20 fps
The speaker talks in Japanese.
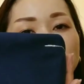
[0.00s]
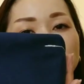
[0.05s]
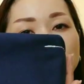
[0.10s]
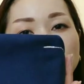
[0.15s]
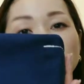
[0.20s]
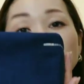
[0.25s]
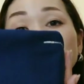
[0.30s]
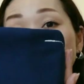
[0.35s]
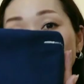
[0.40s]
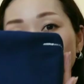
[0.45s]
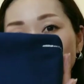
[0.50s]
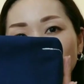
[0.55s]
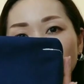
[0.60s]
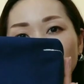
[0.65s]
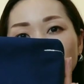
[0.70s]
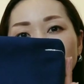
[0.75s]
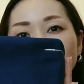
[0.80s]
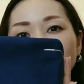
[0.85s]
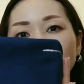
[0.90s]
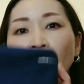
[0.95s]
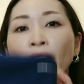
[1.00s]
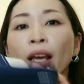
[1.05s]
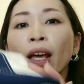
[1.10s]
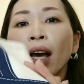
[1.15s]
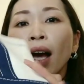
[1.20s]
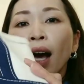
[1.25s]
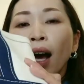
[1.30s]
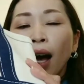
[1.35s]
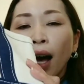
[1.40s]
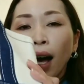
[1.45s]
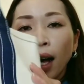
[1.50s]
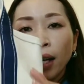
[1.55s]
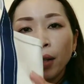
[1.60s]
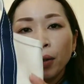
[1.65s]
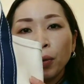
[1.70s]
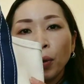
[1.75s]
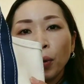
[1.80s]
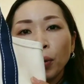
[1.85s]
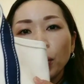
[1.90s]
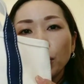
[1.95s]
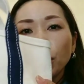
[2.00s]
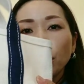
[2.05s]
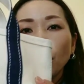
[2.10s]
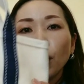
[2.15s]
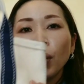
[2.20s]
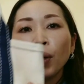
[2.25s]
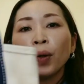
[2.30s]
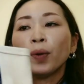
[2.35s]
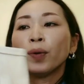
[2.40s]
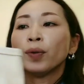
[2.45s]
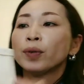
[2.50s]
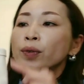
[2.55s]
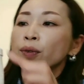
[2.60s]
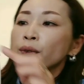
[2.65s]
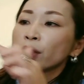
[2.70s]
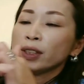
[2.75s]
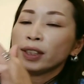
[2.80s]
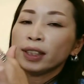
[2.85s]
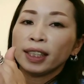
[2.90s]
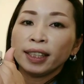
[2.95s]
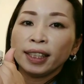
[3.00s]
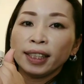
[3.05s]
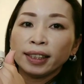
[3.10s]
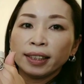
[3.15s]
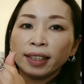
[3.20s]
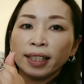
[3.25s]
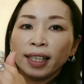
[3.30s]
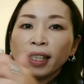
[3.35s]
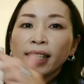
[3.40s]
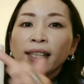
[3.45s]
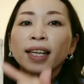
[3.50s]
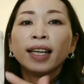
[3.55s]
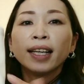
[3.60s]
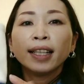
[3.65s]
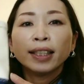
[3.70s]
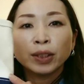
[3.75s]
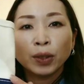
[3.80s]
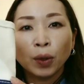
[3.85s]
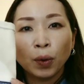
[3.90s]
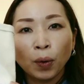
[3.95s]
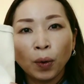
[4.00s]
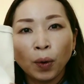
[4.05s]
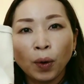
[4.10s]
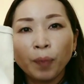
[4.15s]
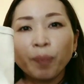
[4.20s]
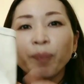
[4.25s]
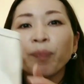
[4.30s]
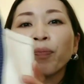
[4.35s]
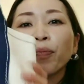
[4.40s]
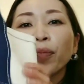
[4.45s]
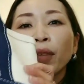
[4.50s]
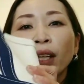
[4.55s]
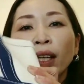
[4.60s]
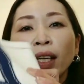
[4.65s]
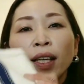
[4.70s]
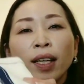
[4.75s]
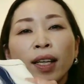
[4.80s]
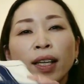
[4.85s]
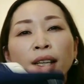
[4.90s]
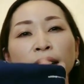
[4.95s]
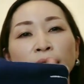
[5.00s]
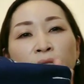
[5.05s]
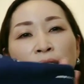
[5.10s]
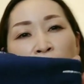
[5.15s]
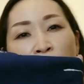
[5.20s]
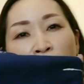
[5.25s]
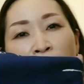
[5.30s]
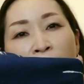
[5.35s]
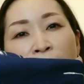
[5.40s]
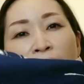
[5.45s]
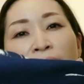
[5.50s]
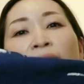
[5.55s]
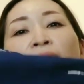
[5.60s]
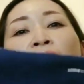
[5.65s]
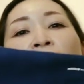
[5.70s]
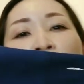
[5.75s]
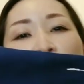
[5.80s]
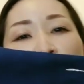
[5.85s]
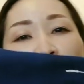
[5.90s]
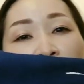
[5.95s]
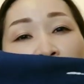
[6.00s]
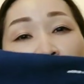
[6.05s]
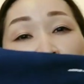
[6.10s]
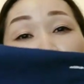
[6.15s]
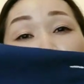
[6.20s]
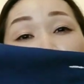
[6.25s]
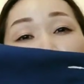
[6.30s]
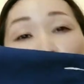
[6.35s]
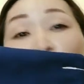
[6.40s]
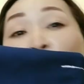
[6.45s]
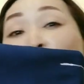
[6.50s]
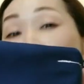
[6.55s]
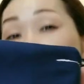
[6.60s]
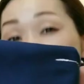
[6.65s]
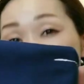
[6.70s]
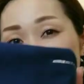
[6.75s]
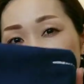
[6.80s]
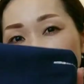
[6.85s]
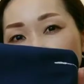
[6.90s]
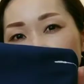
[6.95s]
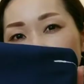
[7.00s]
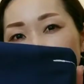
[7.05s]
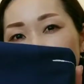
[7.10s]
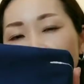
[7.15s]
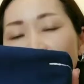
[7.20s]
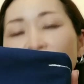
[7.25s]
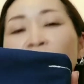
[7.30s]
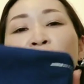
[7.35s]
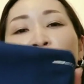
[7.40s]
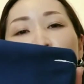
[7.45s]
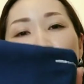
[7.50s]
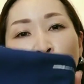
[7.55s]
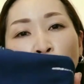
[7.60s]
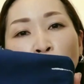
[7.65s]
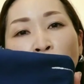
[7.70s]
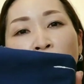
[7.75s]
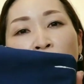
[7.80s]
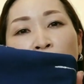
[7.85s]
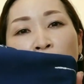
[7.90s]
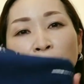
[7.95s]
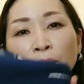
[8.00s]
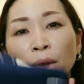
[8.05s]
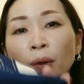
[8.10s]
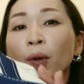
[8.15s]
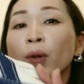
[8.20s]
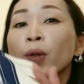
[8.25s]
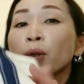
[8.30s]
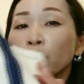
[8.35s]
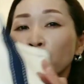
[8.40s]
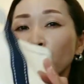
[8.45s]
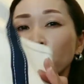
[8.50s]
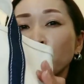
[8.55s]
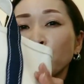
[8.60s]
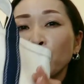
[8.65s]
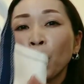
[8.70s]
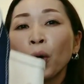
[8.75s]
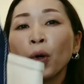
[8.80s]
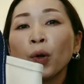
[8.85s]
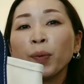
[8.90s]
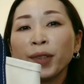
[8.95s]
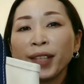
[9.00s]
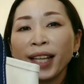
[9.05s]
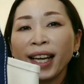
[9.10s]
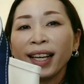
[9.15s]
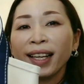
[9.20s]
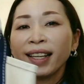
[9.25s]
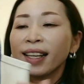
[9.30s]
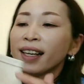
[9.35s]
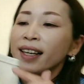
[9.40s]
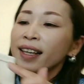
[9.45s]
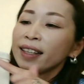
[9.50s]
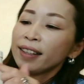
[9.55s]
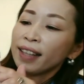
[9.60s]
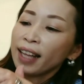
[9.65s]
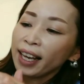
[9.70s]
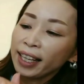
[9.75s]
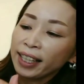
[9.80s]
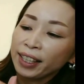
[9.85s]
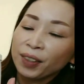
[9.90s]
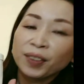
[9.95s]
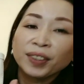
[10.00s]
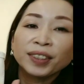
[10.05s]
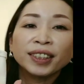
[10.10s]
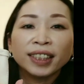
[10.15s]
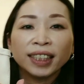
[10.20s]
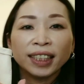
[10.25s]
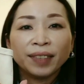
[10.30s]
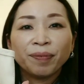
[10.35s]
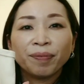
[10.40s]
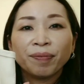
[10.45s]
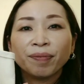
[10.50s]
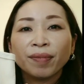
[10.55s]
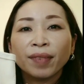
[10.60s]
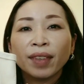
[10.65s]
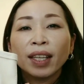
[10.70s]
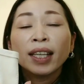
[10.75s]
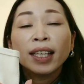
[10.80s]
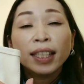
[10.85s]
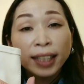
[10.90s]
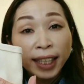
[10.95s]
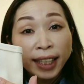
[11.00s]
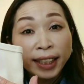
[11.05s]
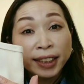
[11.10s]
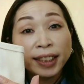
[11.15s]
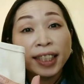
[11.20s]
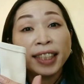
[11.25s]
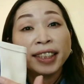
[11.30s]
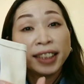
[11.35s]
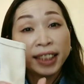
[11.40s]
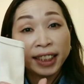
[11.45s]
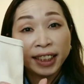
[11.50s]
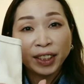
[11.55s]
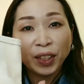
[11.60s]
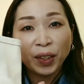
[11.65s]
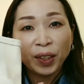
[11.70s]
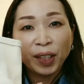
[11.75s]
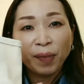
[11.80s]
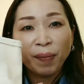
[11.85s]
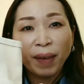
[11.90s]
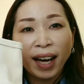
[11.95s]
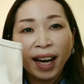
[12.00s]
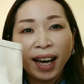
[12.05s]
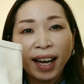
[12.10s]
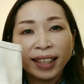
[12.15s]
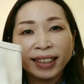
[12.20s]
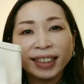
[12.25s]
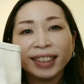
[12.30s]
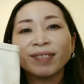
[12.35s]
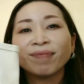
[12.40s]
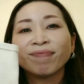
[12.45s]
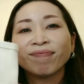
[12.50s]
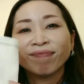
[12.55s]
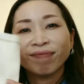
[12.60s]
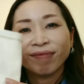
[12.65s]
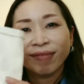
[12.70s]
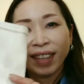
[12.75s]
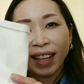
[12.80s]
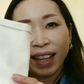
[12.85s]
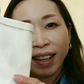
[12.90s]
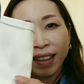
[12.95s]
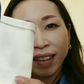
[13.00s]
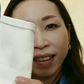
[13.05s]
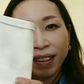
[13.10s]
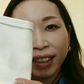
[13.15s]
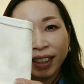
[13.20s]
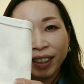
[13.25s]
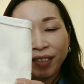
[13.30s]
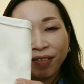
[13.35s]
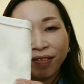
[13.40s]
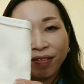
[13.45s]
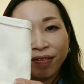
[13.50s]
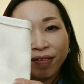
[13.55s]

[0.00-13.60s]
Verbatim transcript: ンに仕立て、ハンドルと、こちらですね、底にはカラー布をあしらい、一番手の丈夫なナイロン紙でステッチしております。はい。